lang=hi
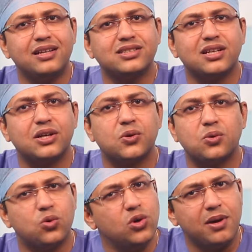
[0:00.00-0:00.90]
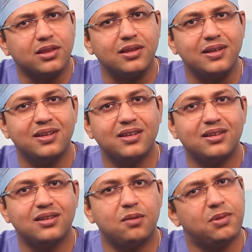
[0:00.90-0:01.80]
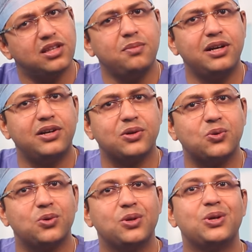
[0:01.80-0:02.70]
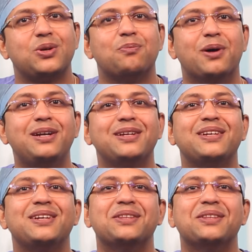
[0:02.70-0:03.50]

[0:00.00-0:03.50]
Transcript: ही रख सक रहे हो कोई बात नहीं आप आधा मिनट रखो बट